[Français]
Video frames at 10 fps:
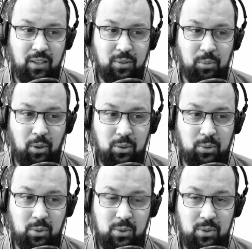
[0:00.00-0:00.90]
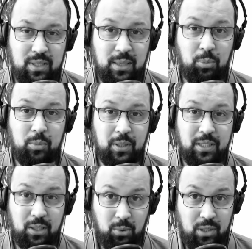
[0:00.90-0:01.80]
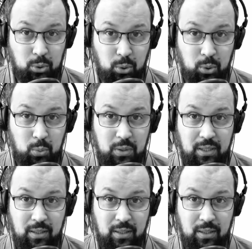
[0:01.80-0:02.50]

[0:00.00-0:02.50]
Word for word: de prendre conscience des problématiques qu'on a aujourd'hui